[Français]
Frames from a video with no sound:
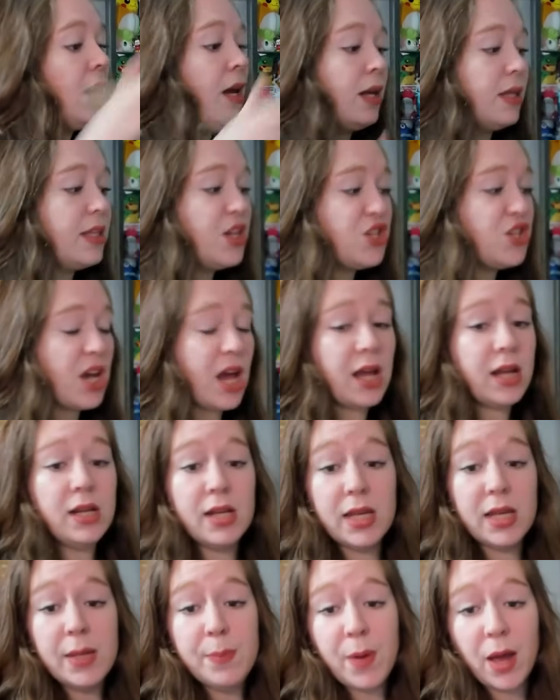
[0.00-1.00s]
Déjà,
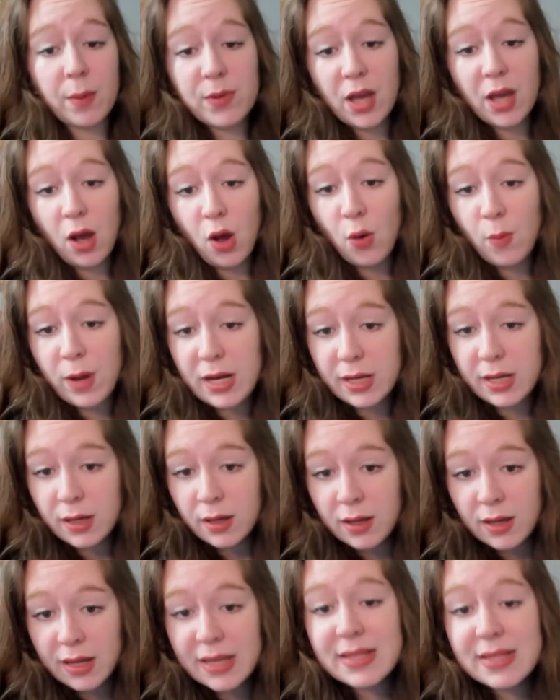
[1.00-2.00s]
il est hyper bien emballé.
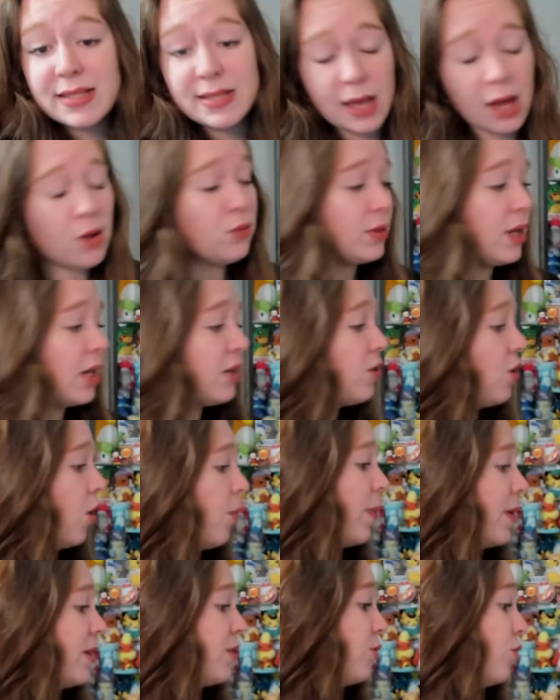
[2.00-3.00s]
Et ça, on
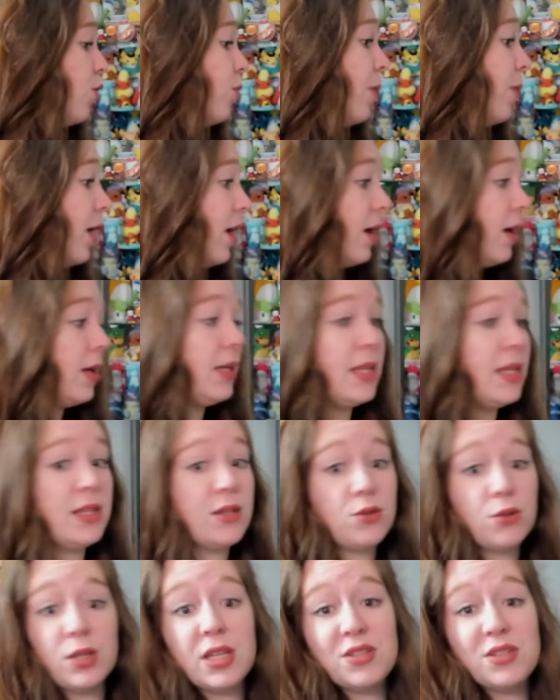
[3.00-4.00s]
adore parce que bah, il y a des
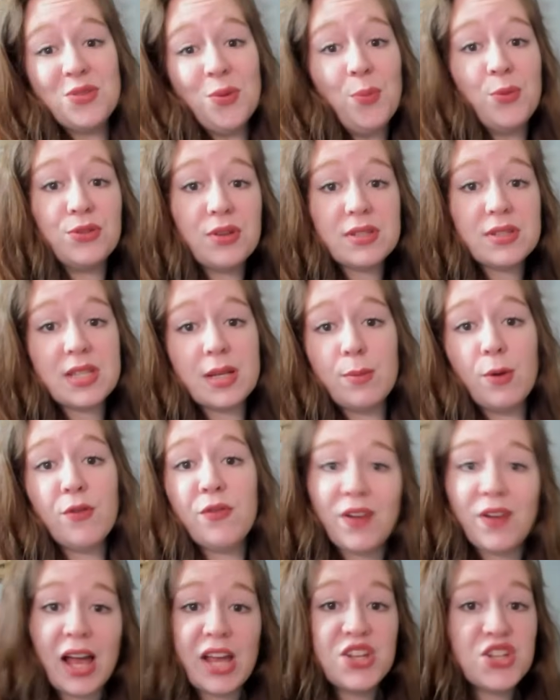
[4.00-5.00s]
trucs qui sont potentiellement
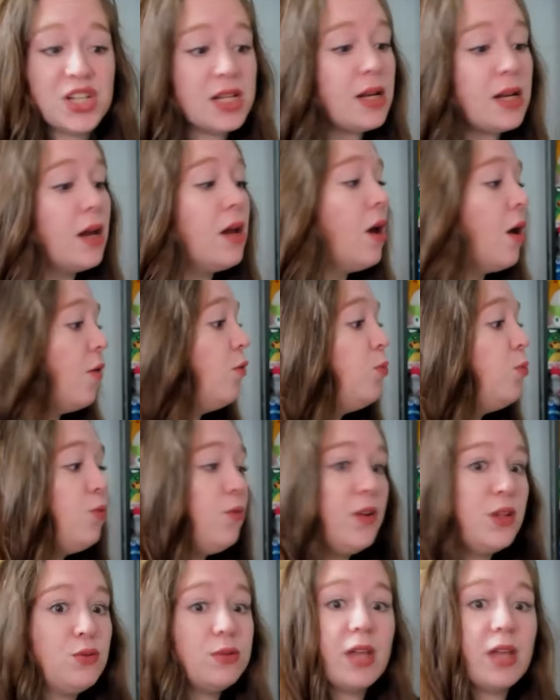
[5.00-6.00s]
fragiles. Vous
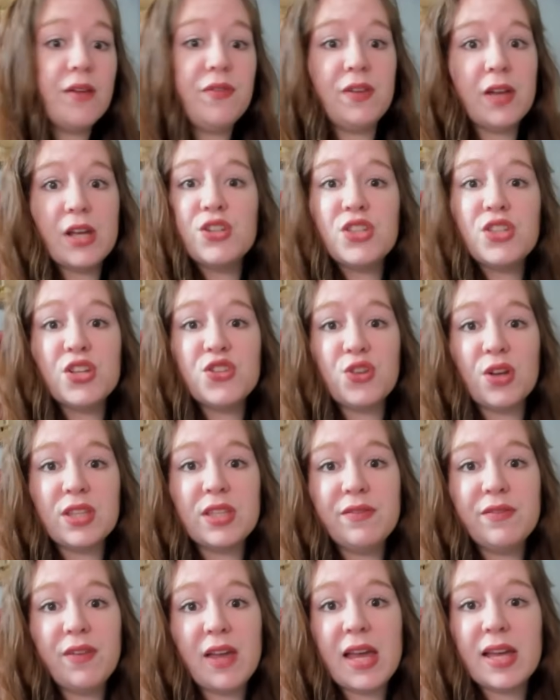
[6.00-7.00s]
pouvez tout à fait acheter genre
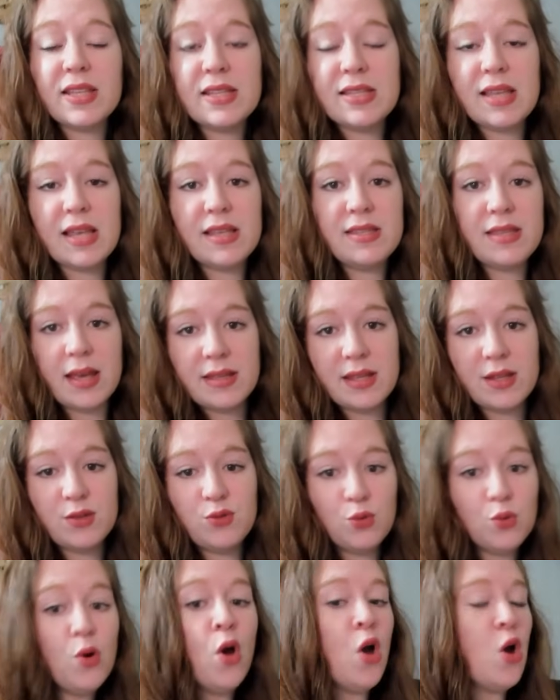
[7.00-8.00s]
des verres, des assiettes et
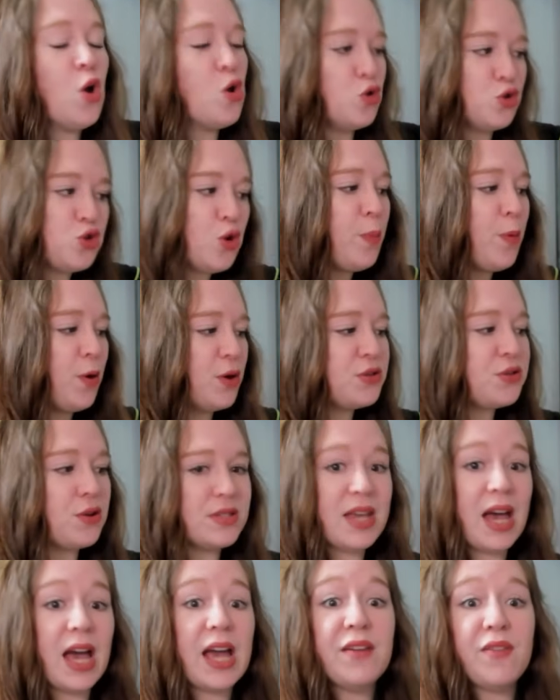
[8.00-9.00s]
tout. Je pense que
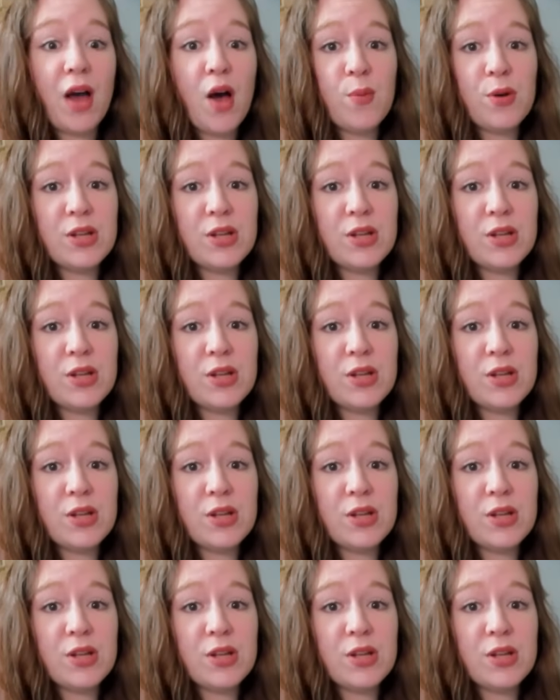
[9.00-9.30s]
ça arrivera en bon